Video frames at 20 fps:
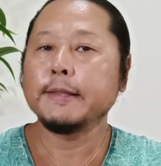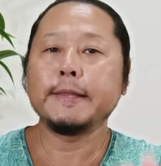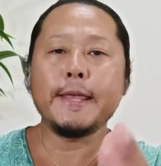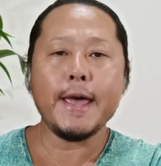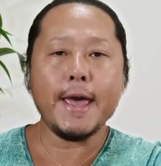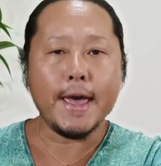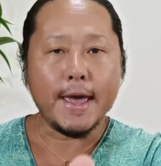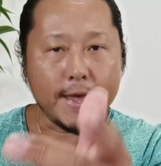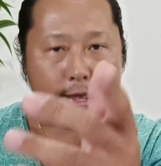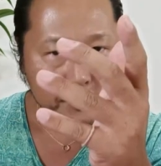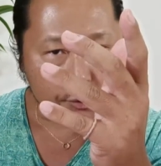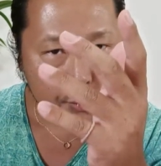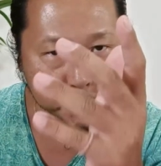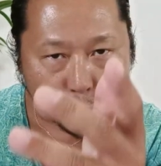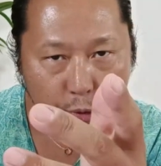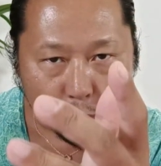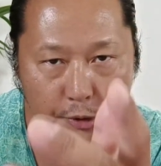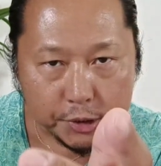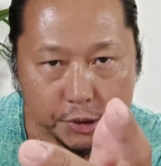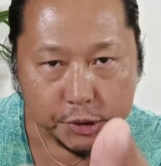で、
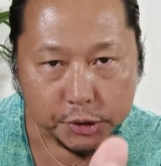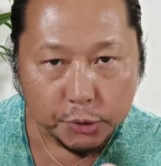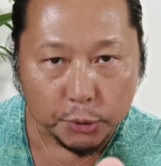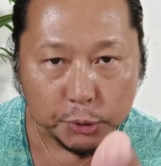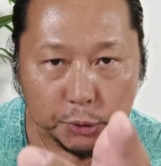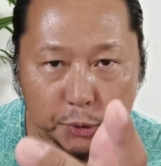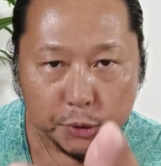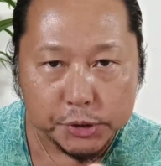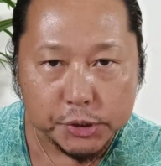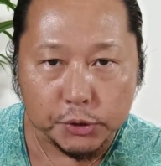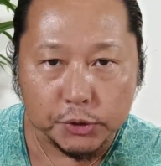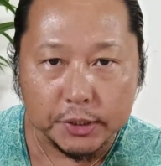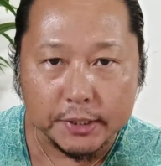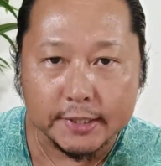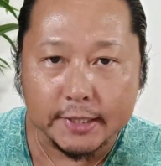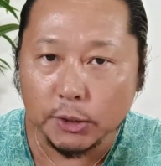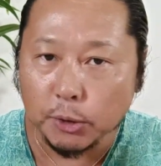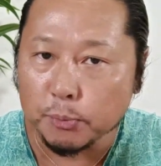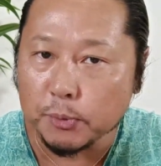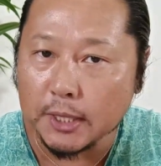中一郎と一緒にい
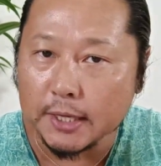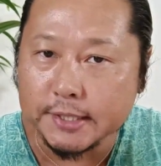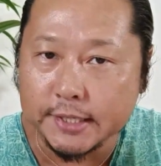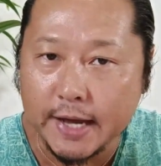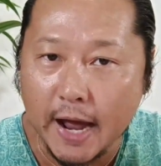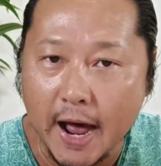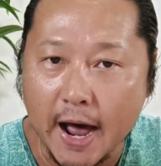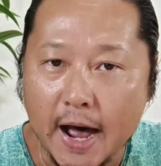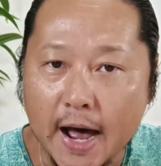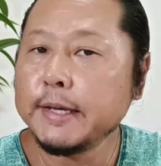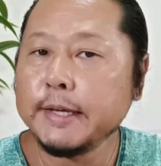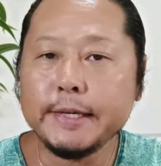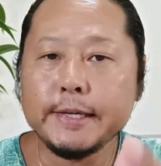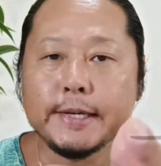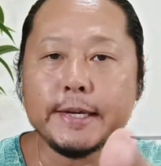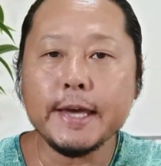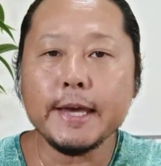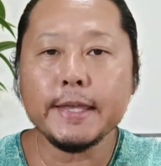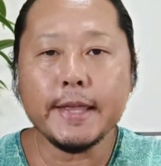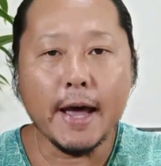た友達が、
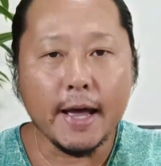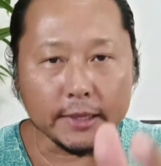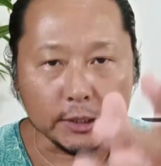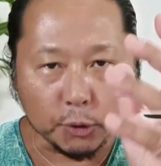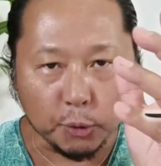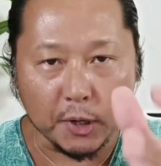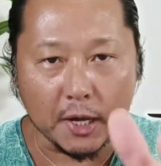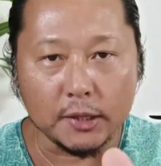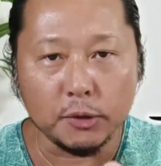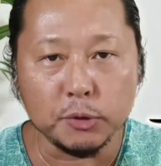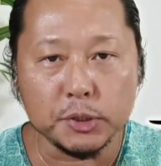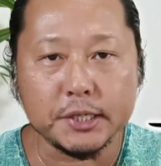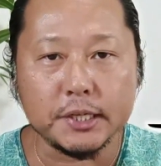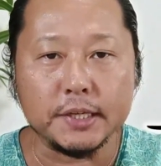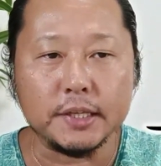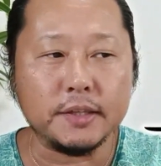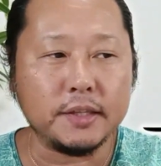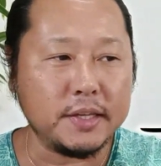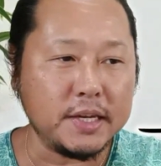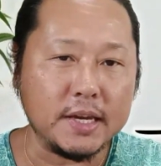池田虎之
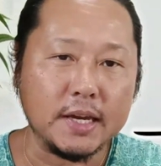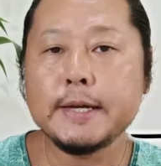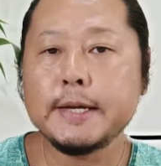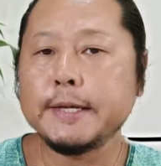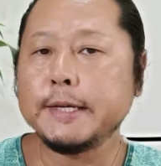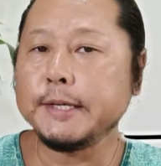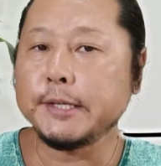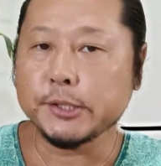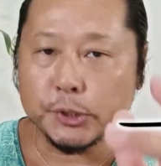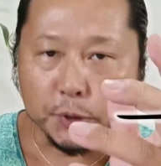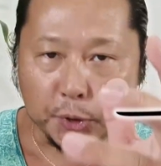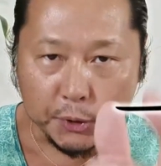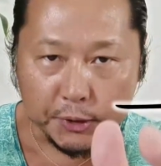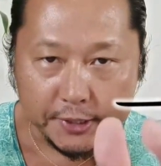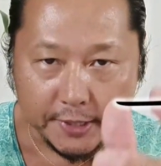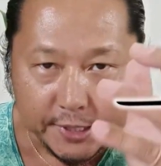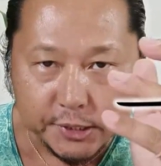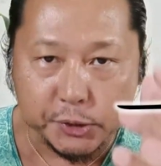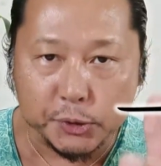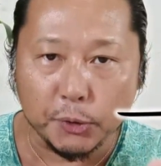進に急
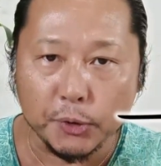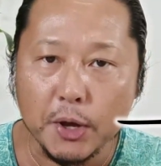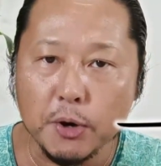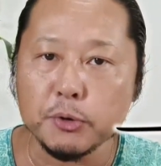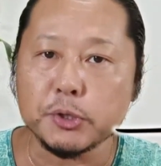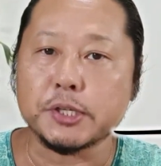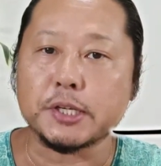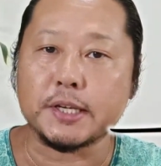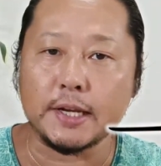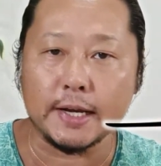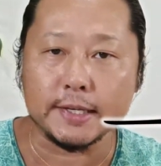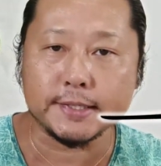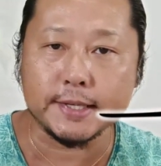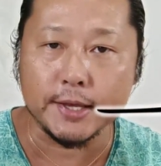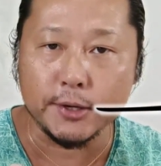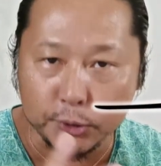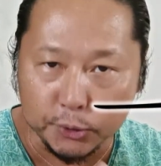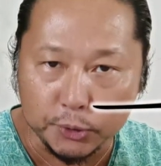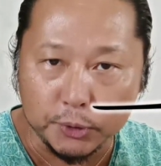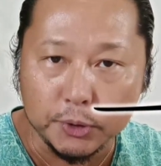いでそれを知らせ
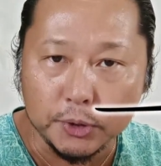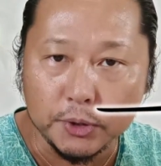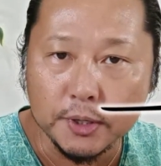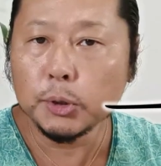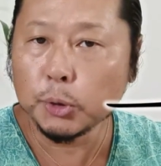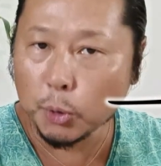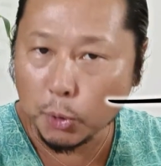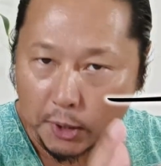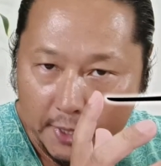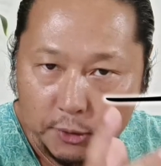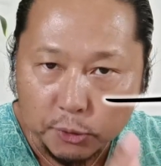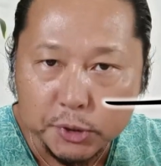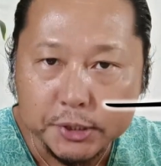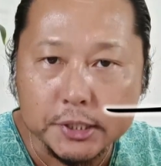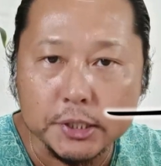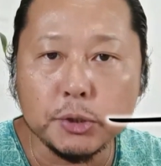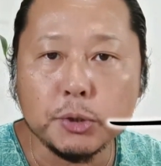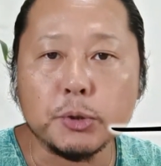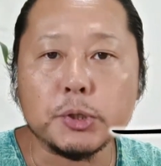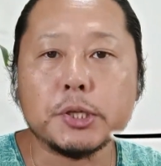る、虎之
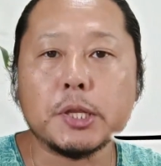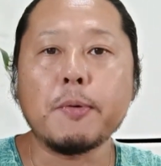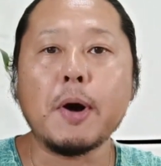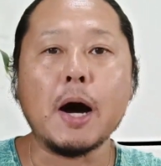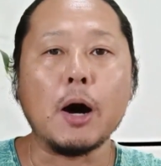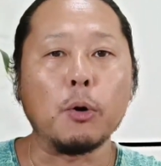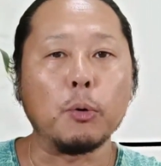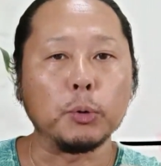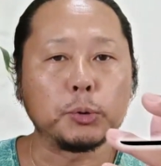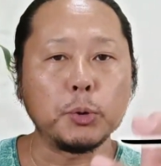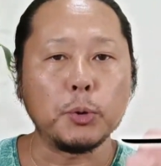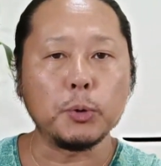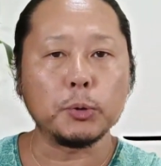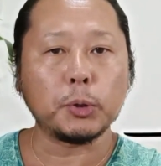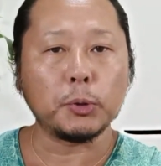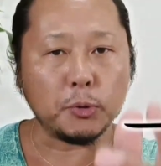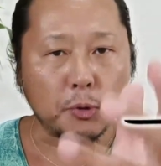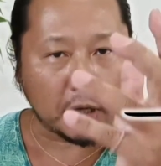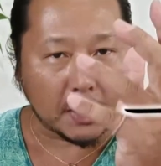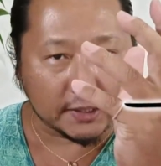進としては弟
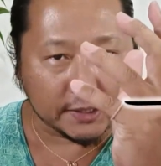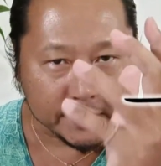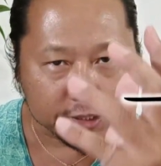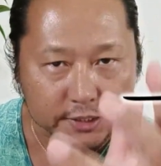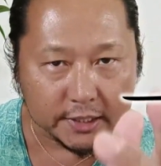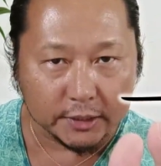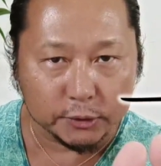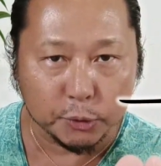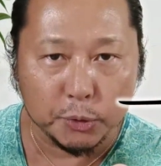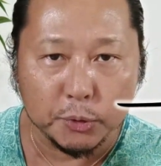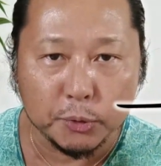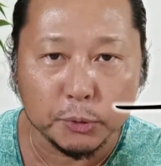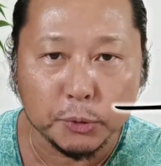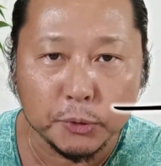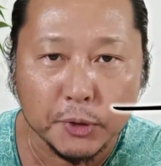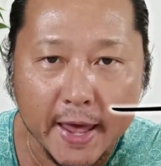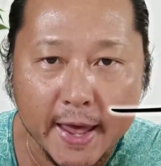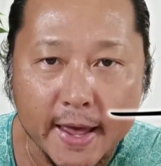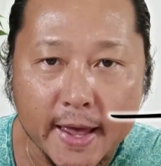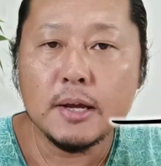の仇だということ
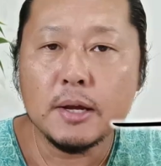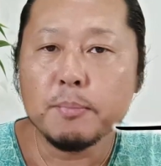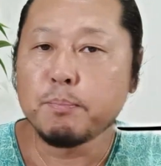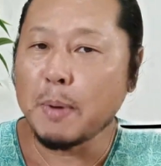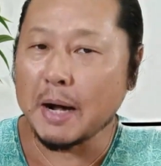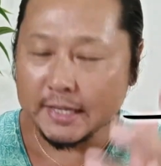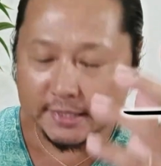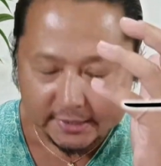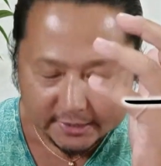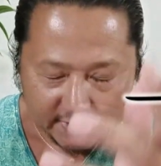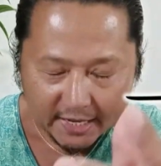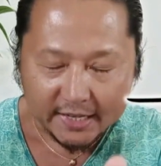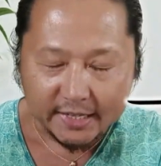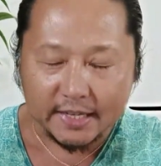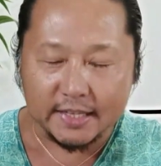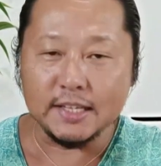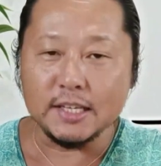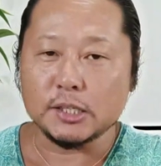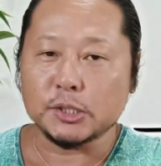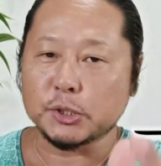で、真っ
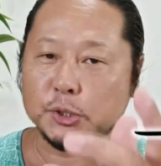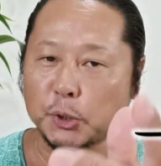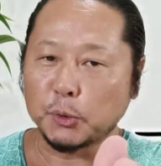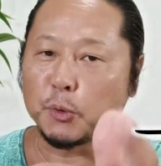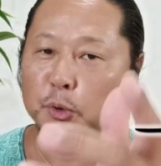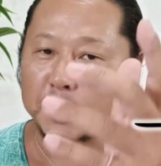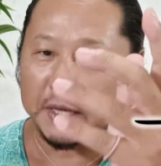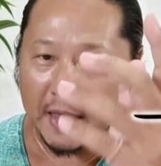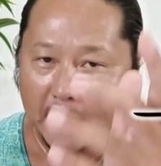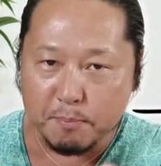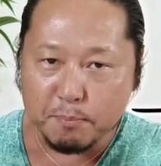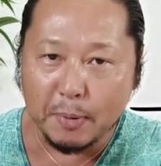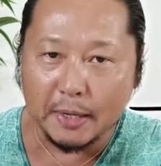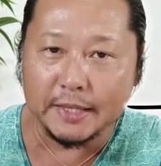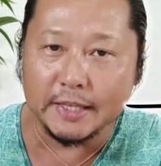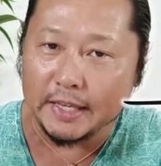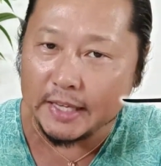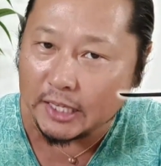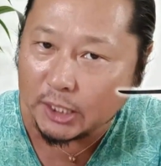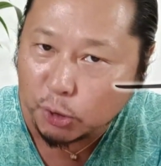先にその現場
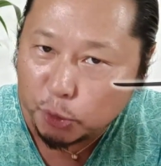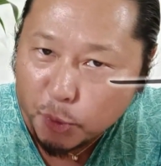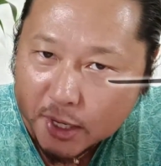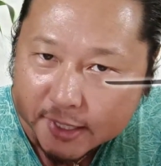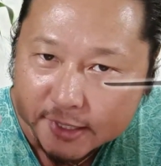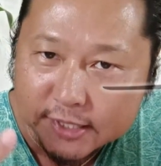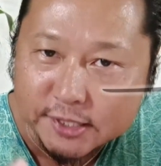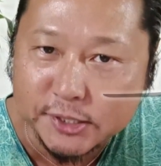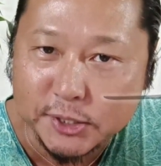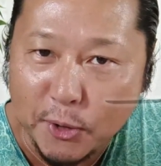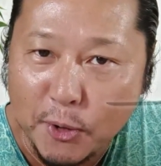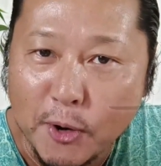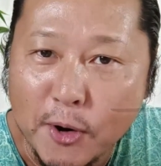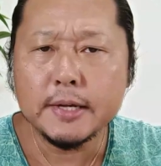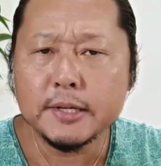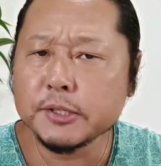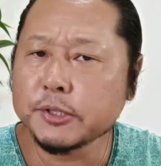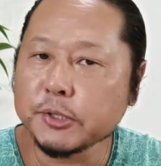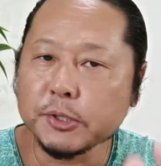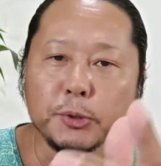に行くわけですよ。
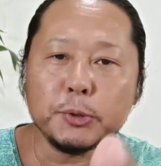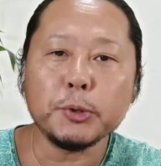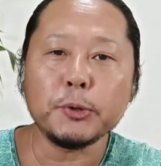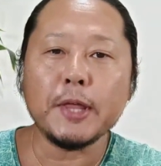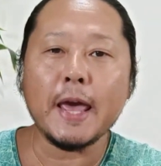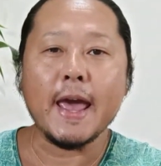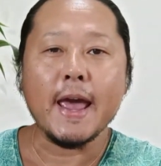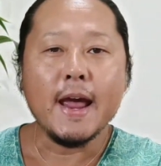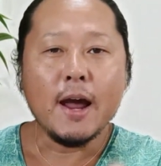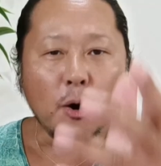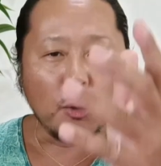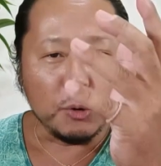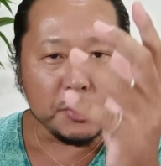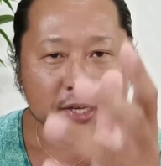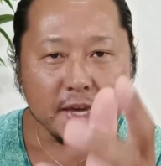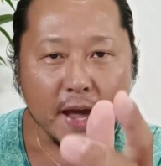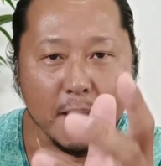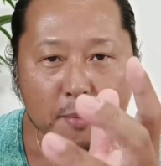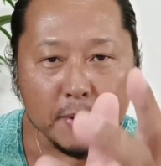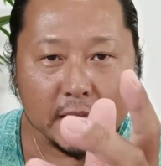するとね、
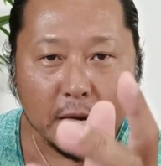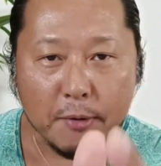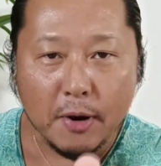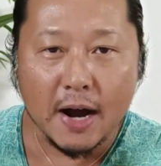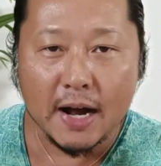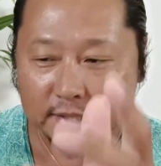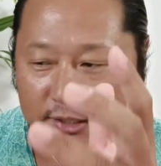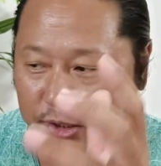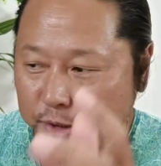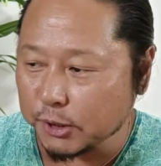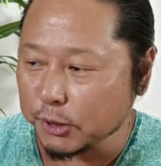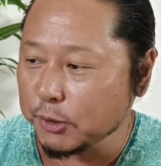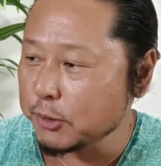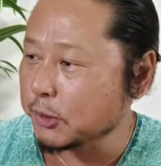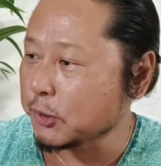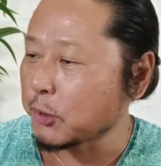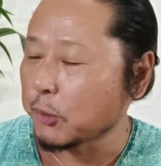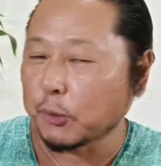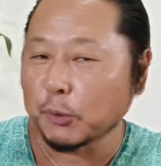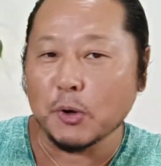鬼山田はすぐ
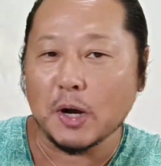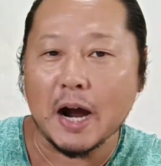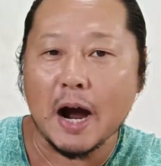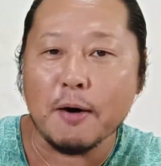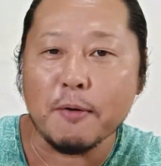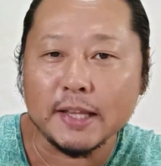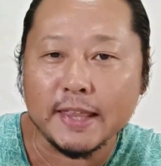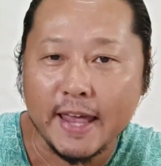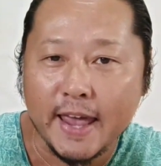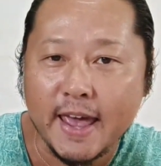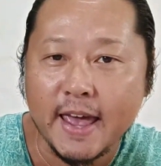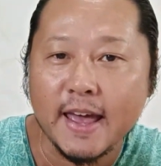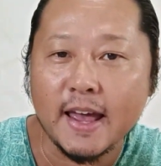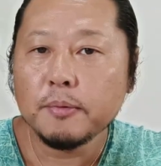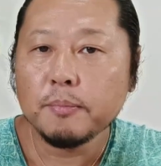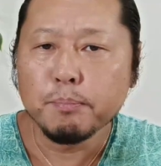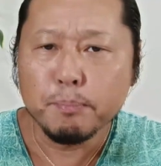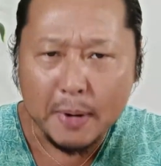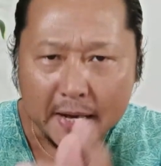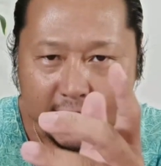そこの川で、
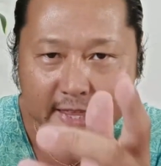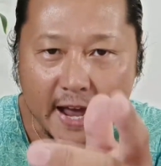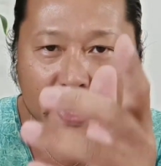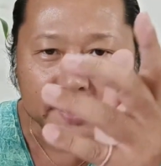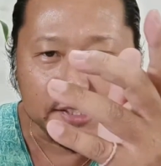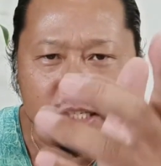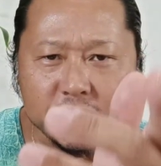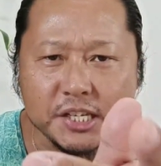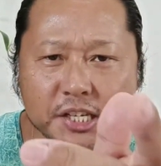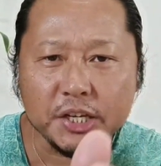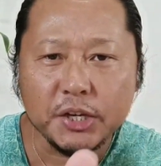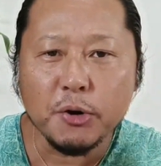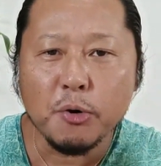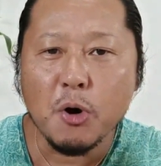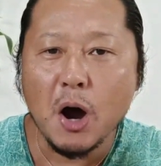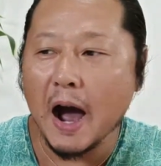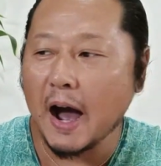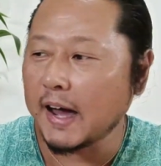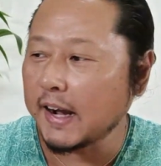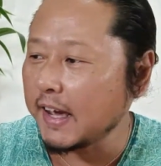まだ血
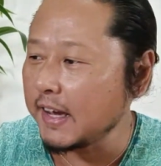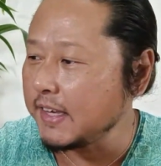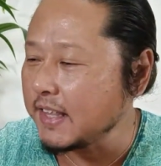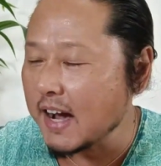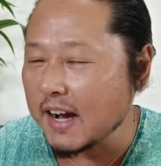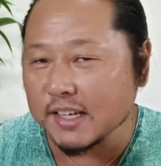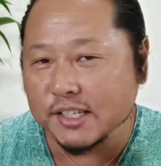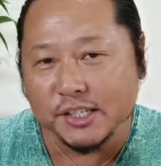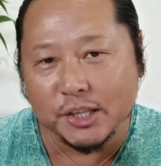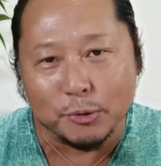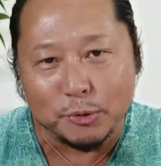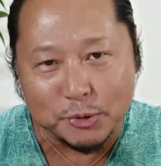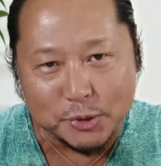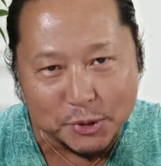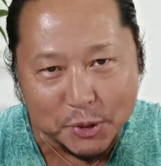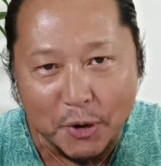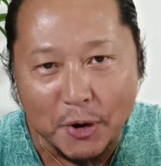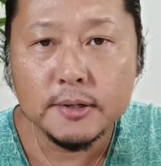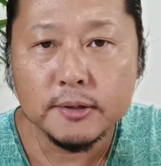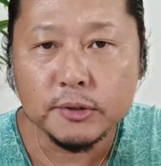を洗い流してるんで
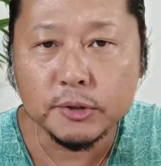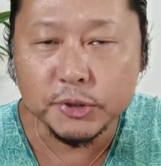すよ。